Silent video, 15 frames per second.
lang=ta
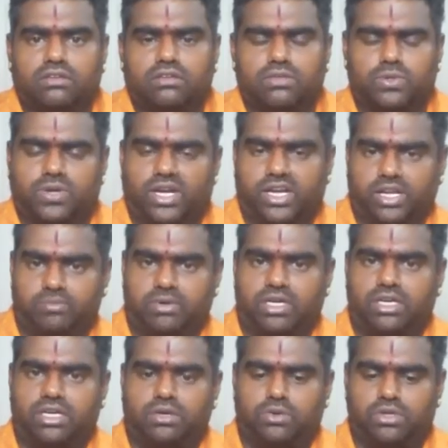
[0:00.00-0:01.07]
ஸோ
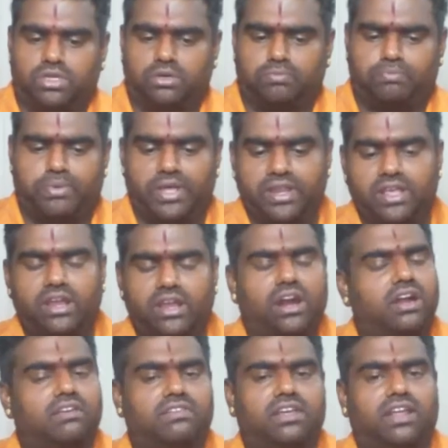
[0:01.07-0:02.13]
கண்டிப்பாக ஒரு பெரிய
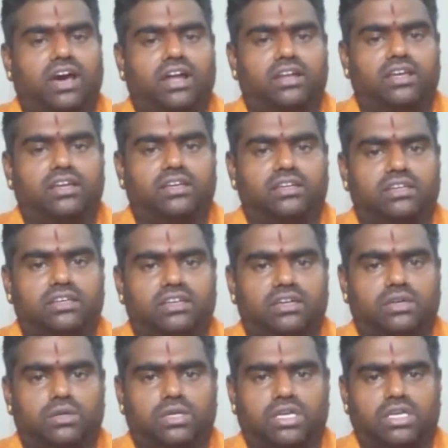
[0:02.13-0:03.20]
அளவிலான
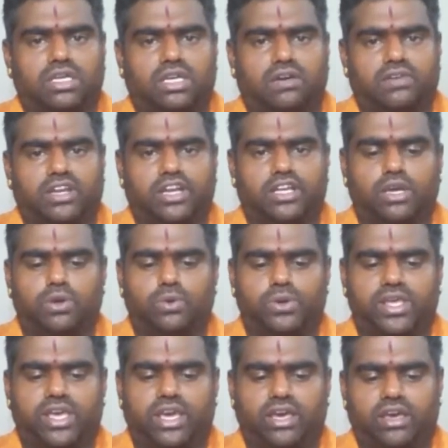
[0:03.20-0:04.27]
ஒரு அவர்
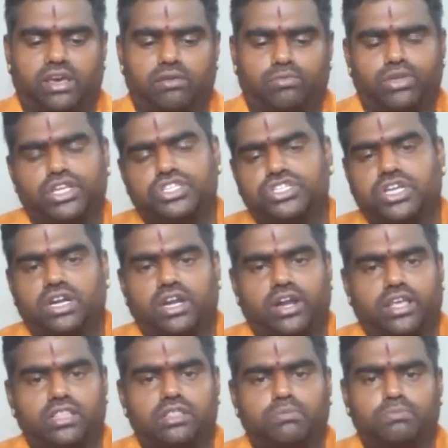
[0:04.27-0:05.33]
எடுக்கக்கூடிய முயற்சிகள்
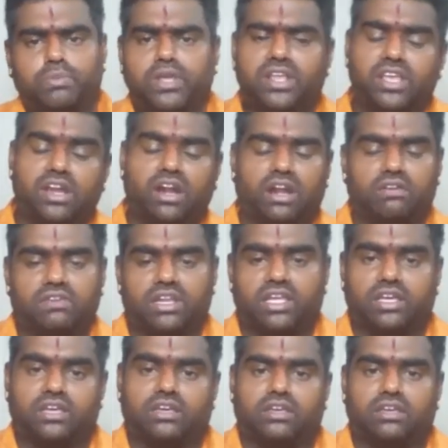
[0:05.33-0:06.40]
அனைத்தும் பெரிய அளவில்
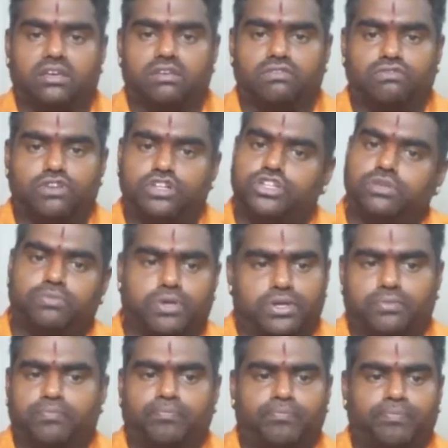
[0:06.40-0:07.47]
வெற்றி
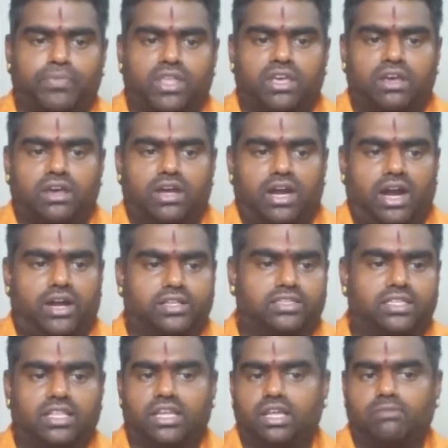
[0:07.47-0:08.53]
பெறும்
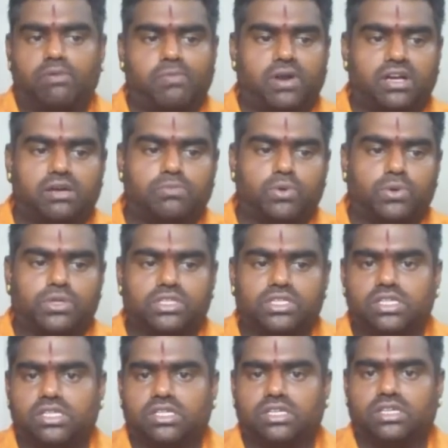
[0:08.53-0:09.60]
அடுத்ததாக நாம் பார்க்க போகிறது
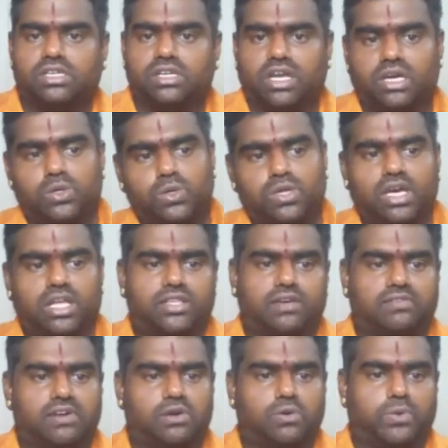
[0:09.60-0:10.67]
ராகுல் காந்தி
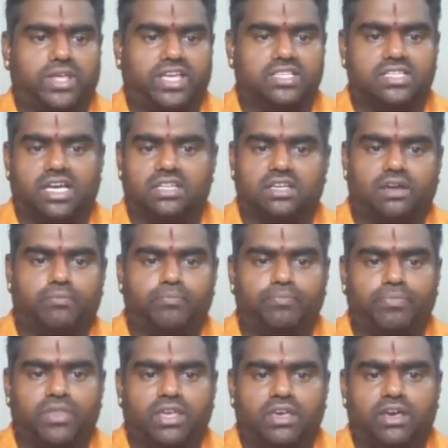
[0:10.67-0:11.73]
அவர்களுடைய ஜாதகம்
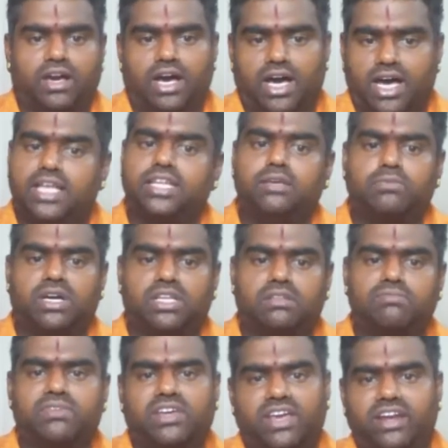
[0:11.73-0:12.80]
ஆனி
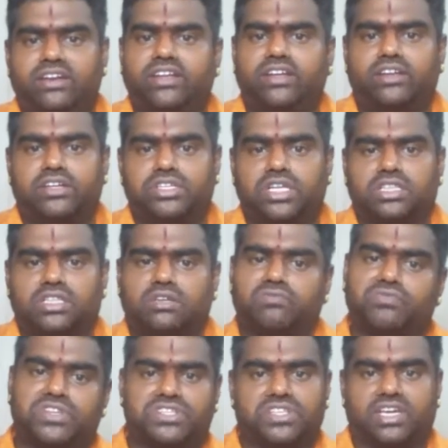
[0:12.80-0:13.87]
மாதம் கேட்டை நட்சத்திரம்
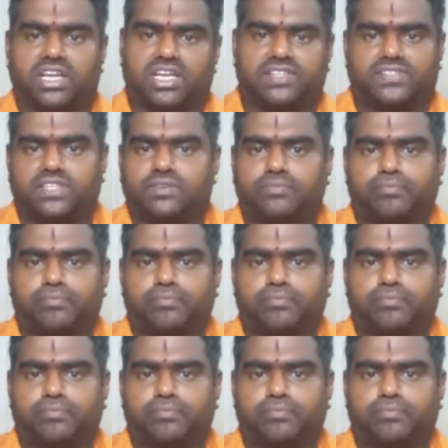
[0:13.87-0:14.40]
விருச்சிக ராசி